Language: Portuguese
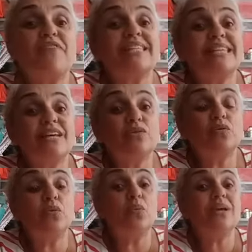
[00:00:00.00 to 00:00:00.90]

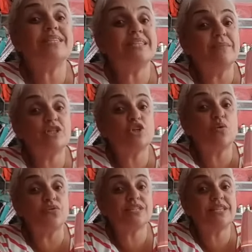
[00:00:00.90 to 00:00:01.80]
fazendo um exame de
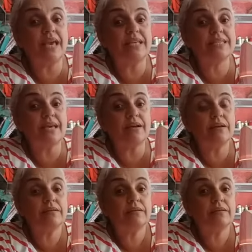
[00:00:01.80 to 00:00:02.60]
consciência.